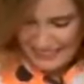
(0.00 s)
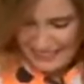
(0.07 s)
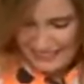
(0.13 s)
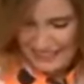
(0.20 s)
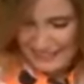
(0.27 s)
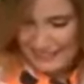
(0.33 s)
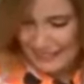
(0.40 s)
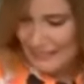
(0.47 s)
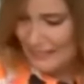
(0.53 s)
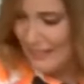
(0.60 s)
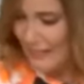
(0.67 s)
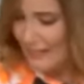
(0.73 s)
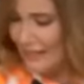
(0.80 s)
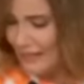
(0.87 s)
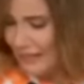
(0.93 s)
انا كنت
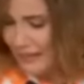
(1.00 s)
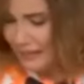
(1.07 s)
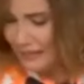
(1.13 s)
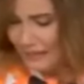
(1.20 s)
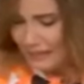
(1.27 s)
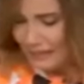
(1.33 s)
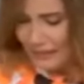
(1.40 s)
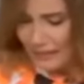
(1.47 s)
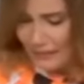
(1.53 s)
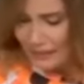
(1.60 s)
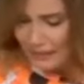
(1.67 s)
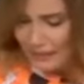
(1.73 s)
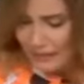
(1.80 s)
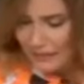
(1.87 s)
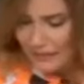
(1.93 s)
عاوزه اطلب
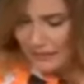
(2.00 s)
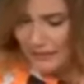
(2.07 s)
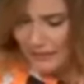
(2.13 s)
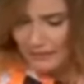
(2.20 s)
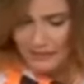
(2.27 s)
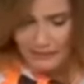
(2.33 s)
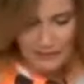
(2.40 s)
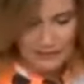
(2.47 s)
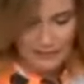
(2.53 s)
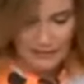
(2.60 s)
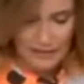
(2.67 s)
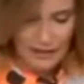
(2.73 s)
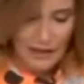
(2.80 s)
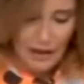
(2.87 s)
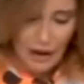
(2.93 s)
البيتزا بالسجق
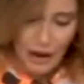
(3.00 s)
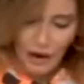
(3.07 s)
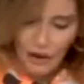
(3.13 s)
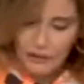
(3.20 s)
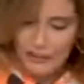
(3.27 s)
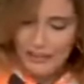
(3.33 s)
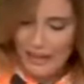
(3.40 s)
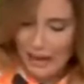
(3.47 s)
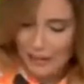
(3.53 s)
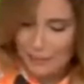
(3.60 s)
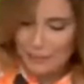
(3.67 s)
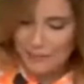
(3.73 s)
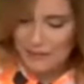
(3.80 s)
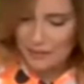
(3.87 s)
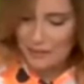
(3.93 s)
حاضر يا
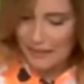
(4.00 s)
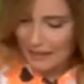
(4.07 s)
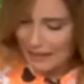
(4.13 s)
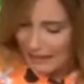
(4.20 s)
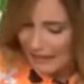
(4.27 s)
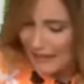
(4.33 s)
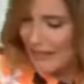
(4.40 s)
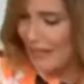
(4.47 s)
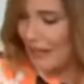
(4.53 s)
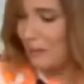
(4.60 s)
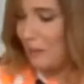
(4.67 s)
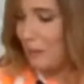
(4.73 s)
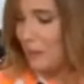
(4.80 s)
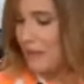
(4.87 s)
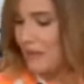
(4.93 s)
حبيبتي من عينيا
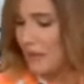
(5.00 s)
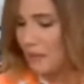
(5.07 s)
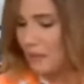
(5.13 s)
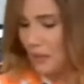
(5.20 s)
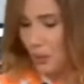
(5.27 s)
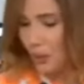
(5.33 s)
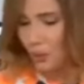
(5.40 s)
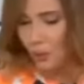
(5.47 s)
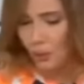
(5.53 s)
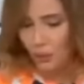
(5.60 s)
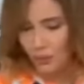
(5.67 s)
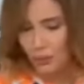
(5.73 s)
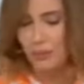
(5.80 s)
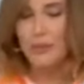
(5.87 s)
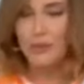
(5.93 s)
نعمل بيتزا بالسجق
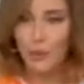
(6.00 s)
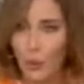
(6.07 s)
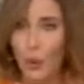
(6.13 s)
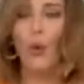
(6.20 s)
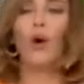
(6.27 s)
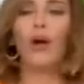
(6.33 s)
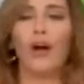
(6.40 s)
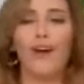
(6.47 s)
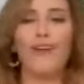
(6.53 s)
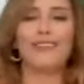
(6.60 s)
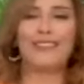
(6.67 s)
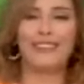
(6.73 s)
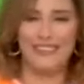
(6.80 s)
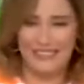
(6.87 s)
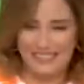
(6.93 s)
بالسجق حاضر